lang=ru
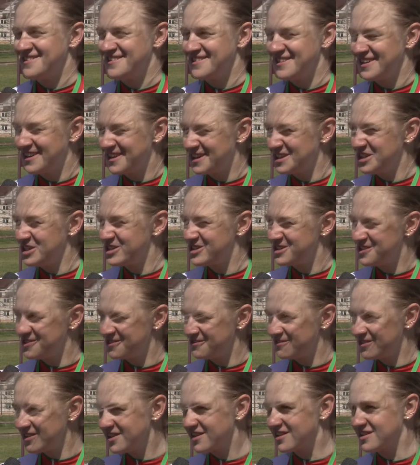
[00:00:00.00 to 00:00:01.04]
наконец-то
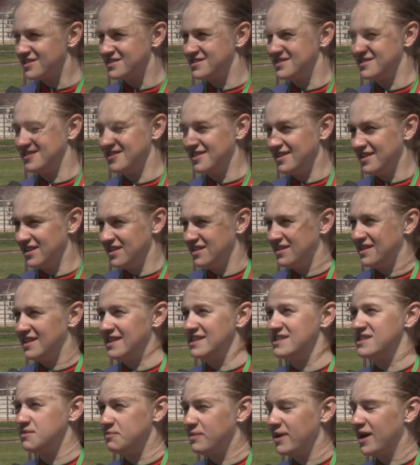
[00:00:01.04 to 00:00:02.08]
выиграть, и для
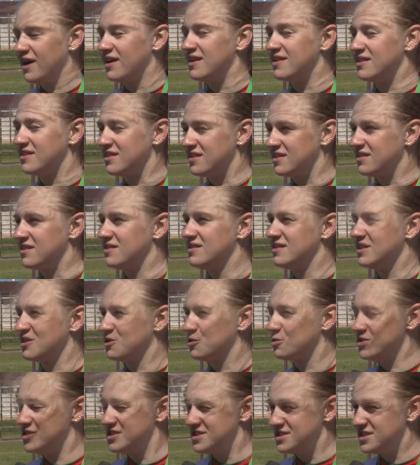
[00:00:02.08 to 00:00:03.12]
себя это
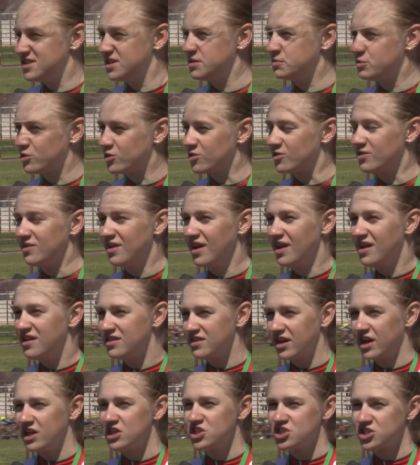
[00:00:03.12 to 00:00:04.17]
такой стимул
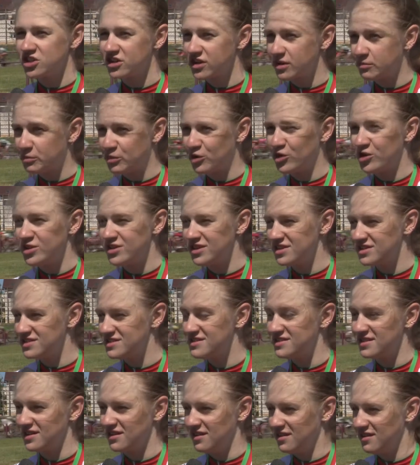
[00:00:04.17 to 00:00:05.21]
дальше работать
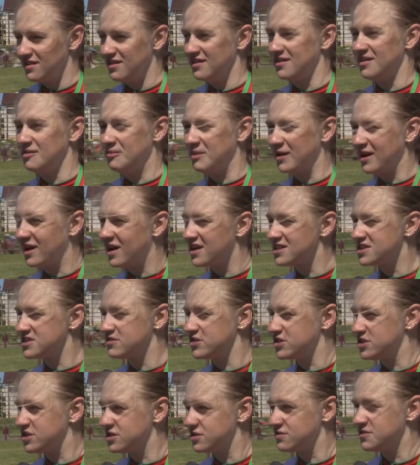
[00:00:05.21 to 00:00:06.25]
и
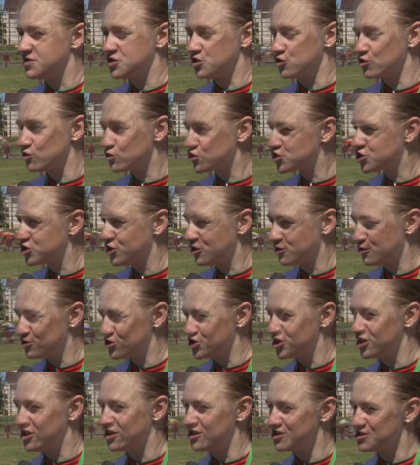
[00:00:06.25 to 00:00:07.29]
показывать все лучшие и
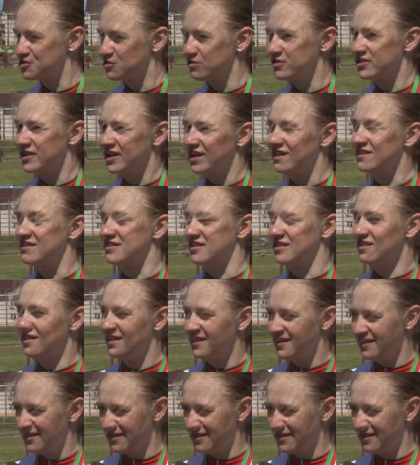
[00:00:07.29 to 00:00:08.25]
лучшие результаты.